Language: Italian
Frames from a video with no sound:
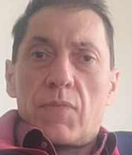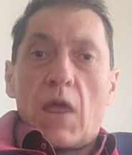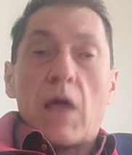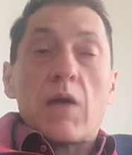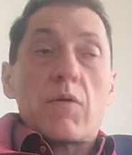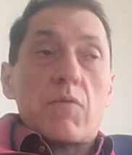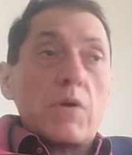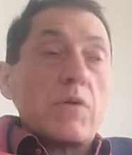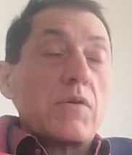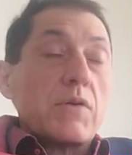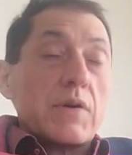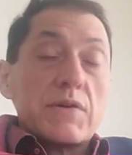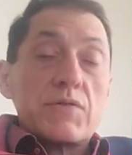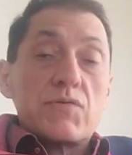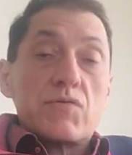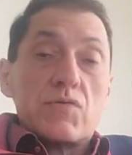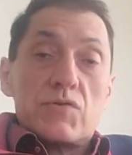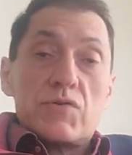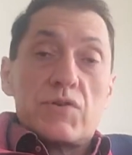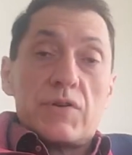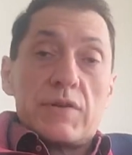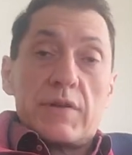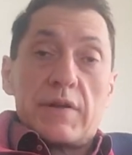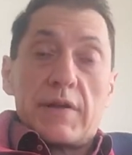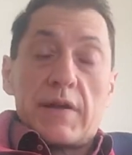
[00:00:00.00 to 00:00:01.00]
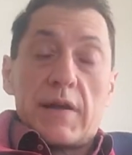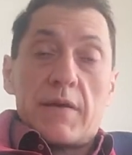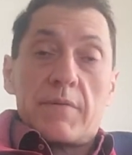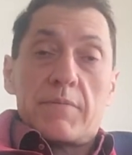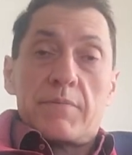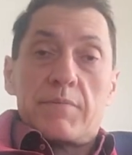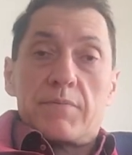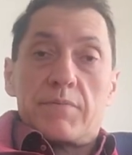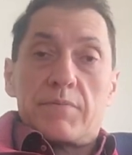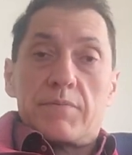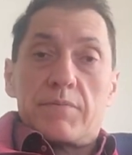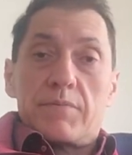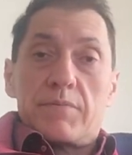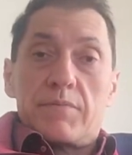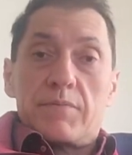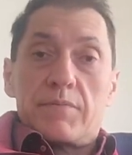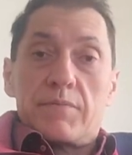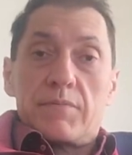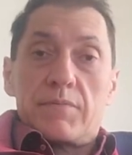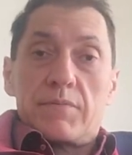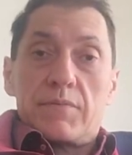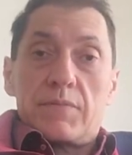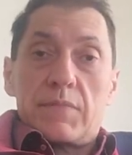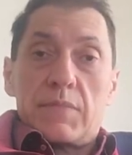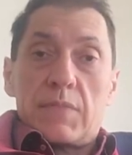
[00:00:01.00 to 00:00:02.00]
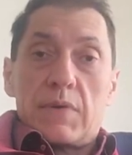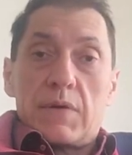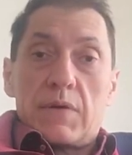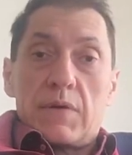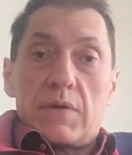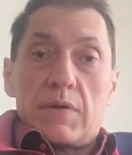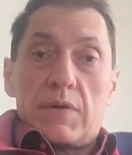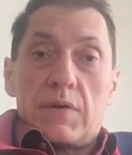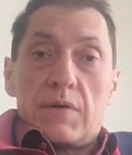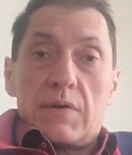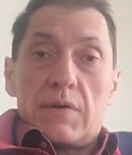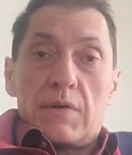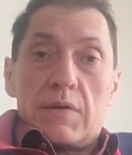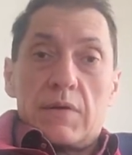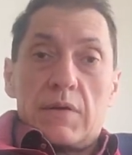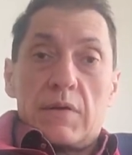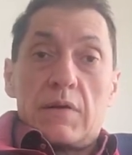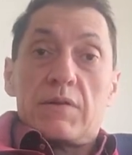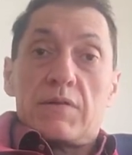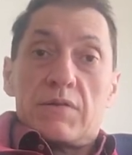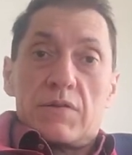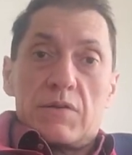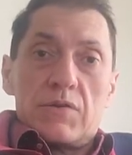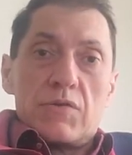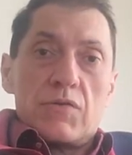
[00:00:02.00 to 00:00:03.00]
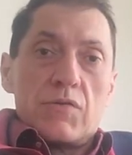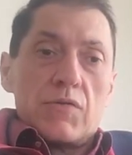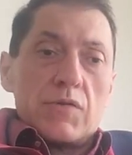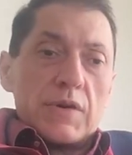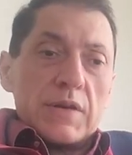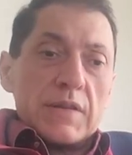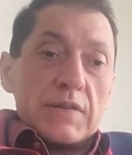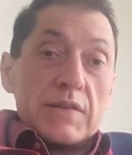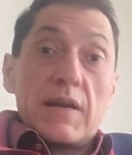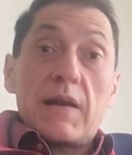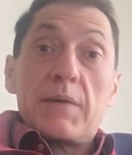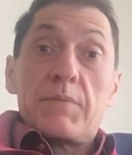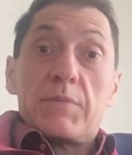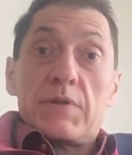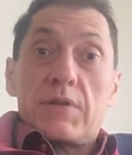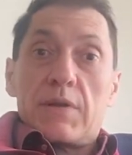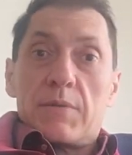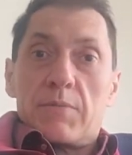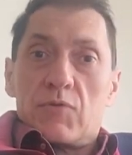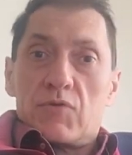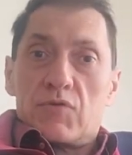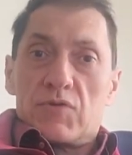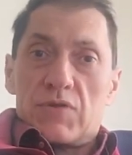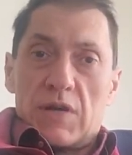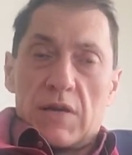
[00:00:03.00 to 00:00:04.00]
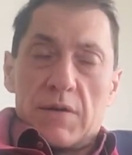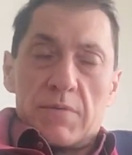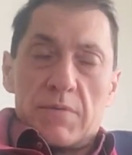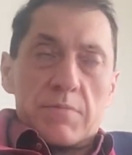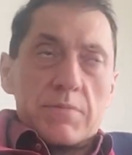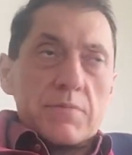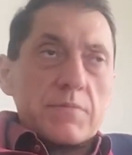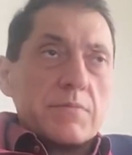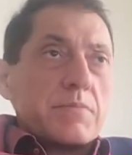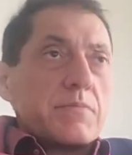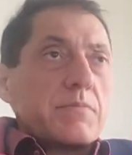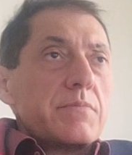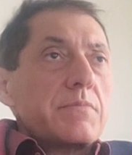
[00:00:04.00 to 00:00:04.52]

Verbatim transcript: è quello che succederà. Il Signore, tramite Mosè,